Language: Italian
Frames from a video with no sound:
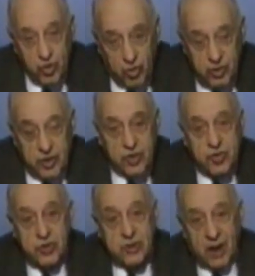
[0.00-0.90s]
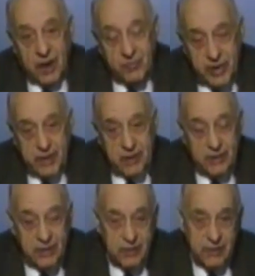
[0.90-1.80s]
toglierci dalla
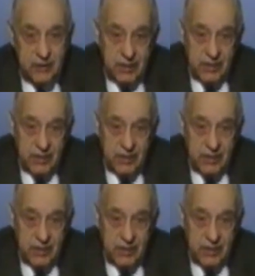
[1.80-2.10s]
mente